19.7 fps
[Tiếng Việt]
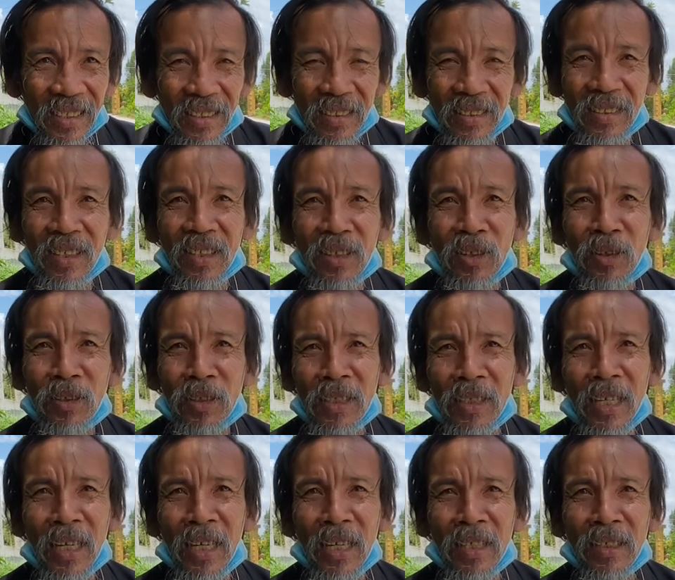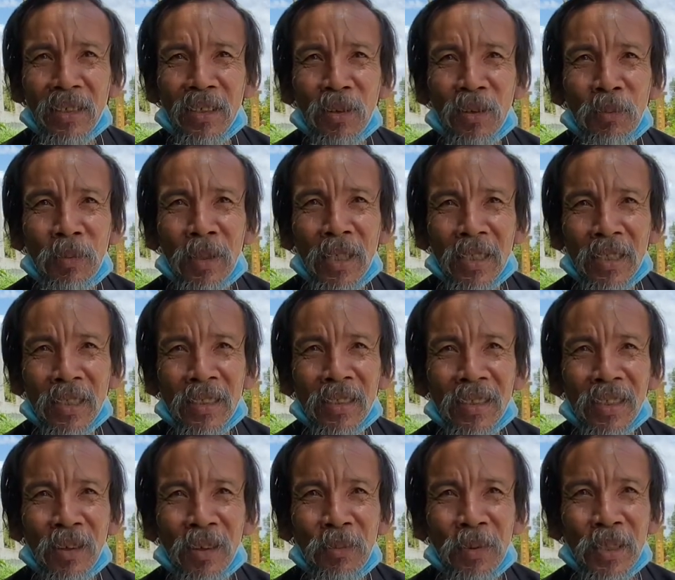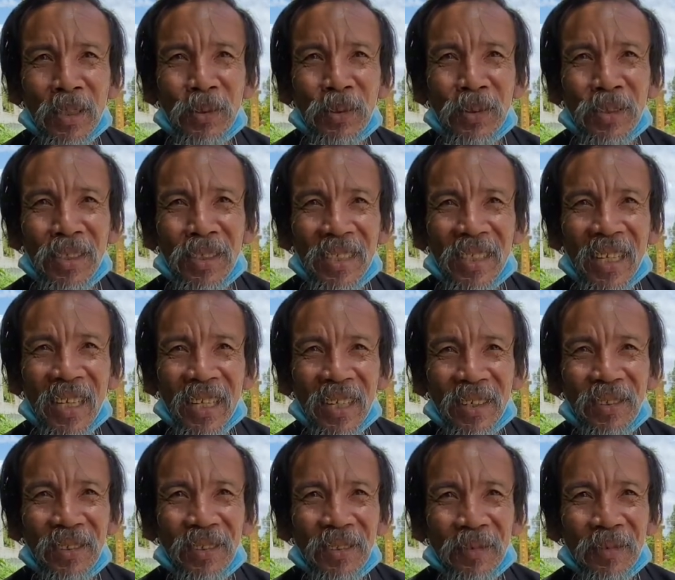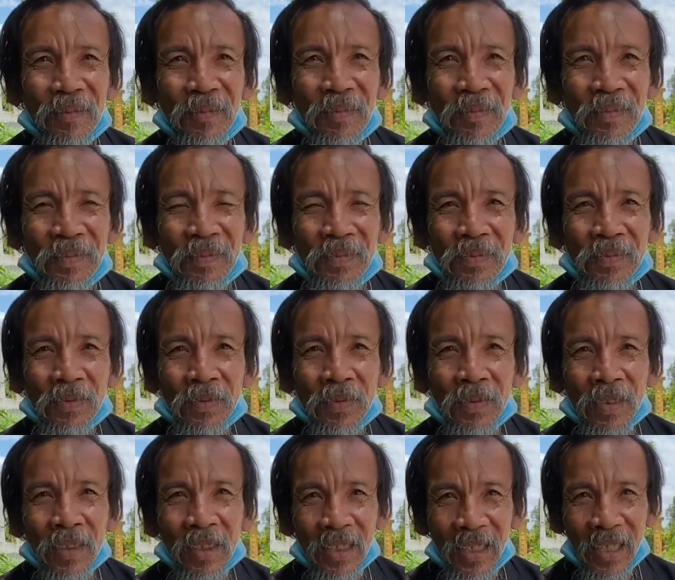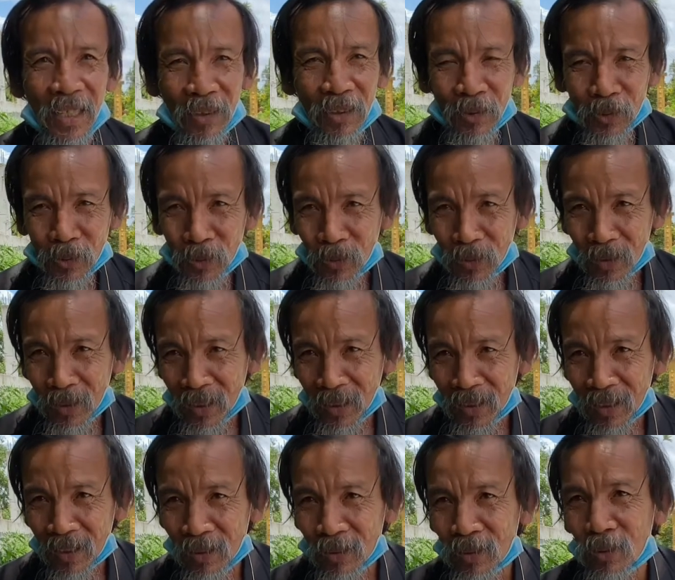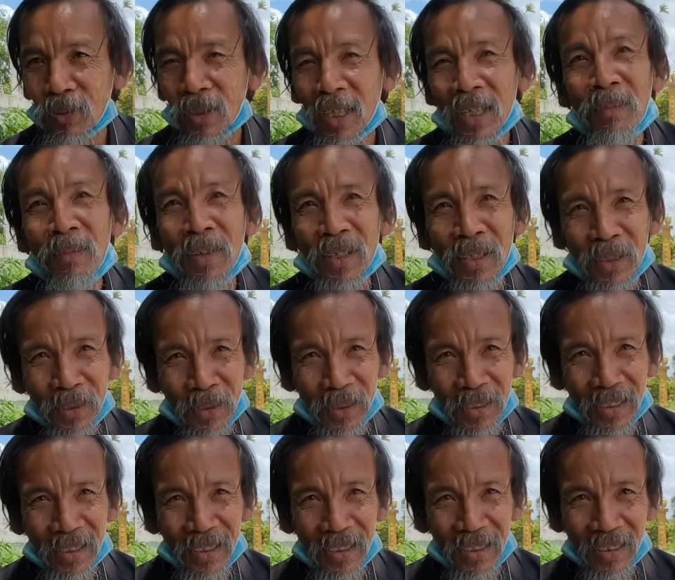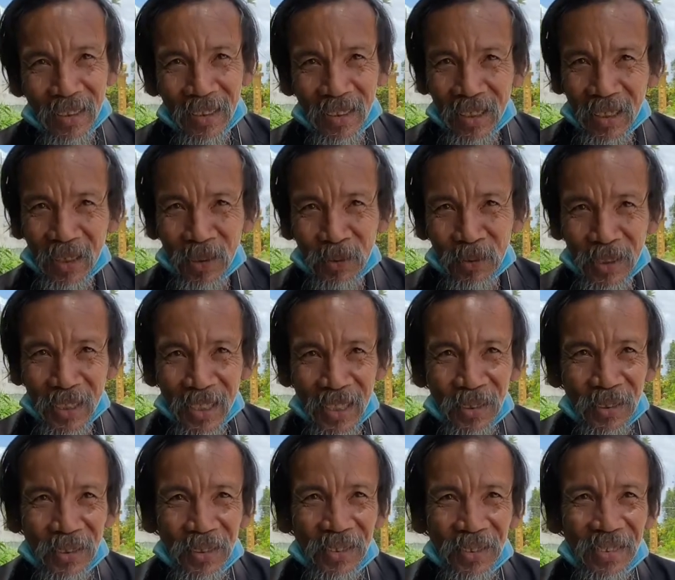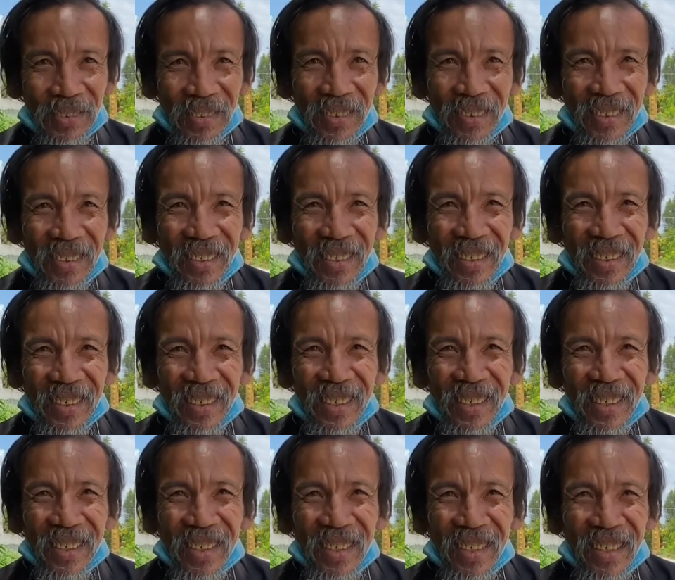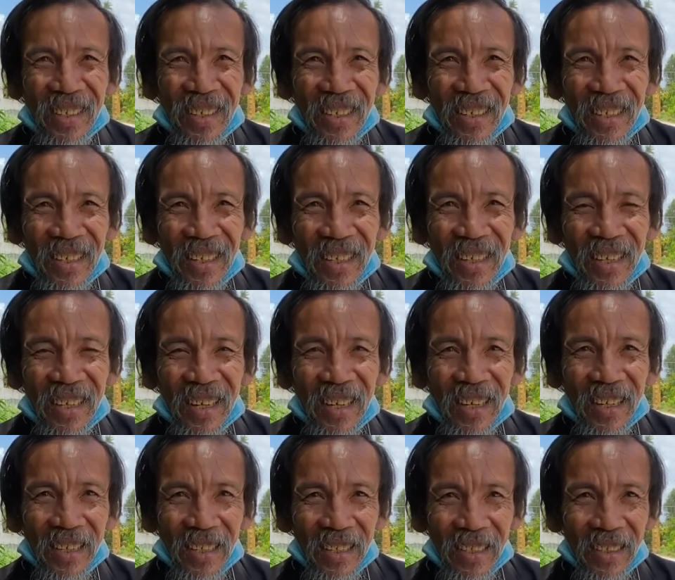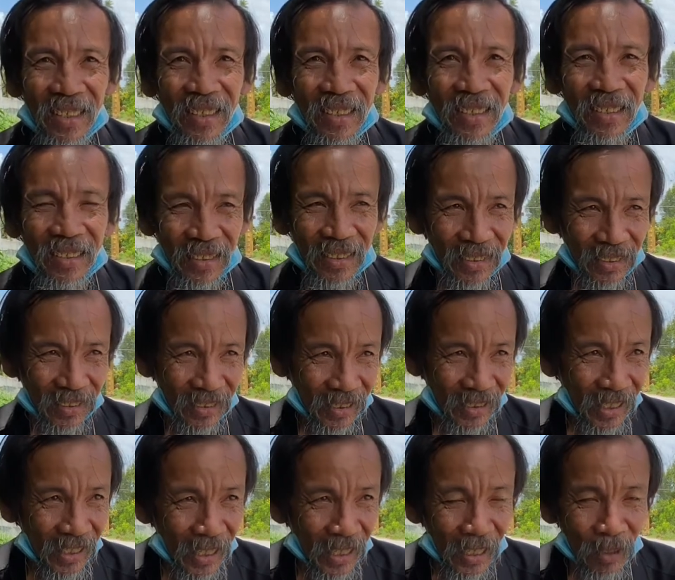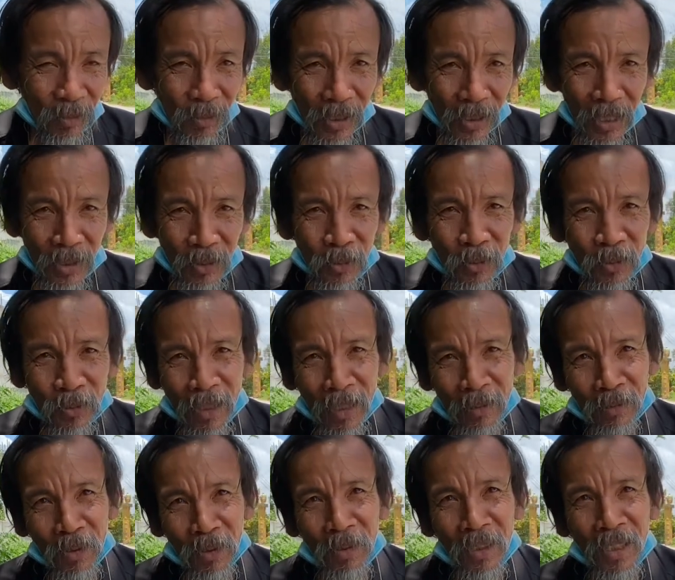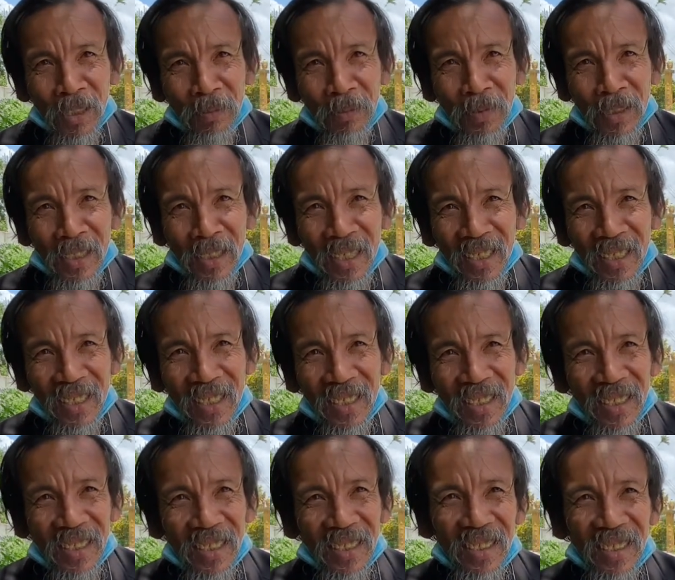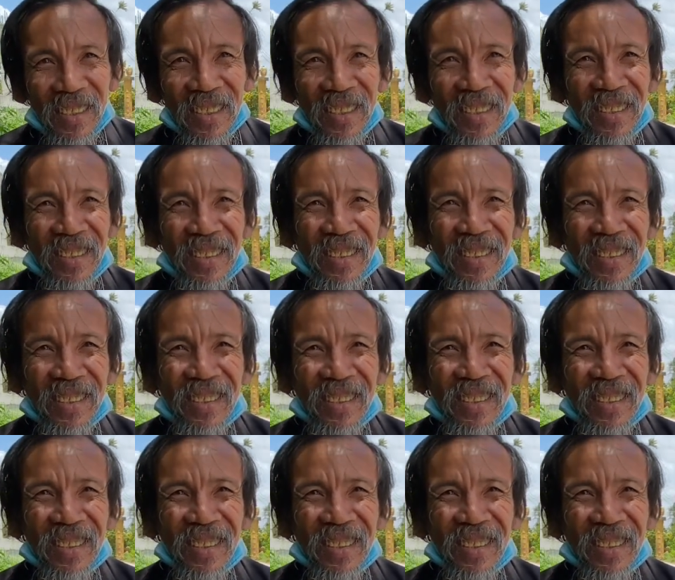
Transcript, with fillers: trẻ con ở nhà nó đâu biết đâu biết tôi về đâu trẻ con tôi tưởng là tôi chết mất rồi không có chết đâu trên rồi à, ờ. gãy tay của thầy tôi cũng làm cho được mà dễ chết thôi yeah